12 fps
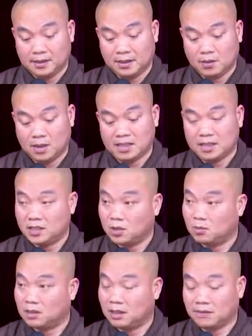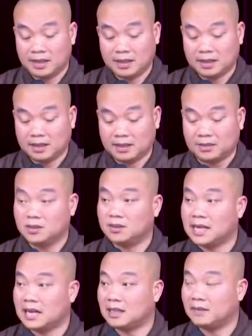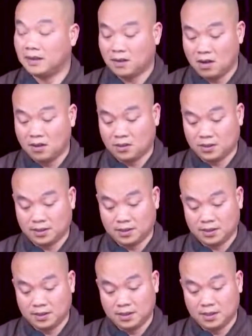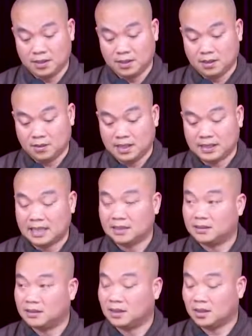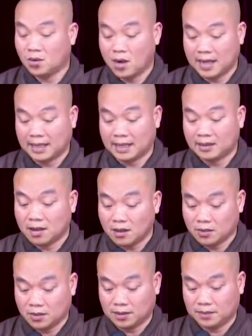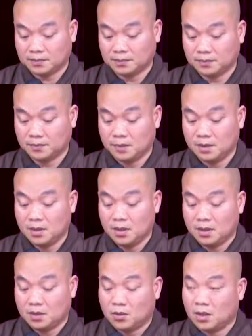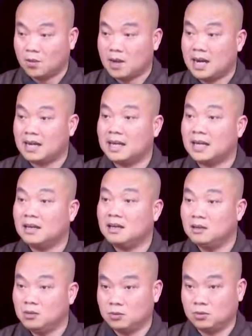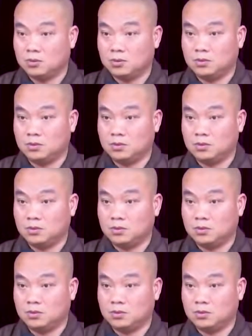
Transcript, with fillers: Là quả sử dụng, là nó phải cái sự tương tác này phải có rồi. Quả tăng thượng là cái hoàn cảnh có rồi. Còn cái quả đáng lưu,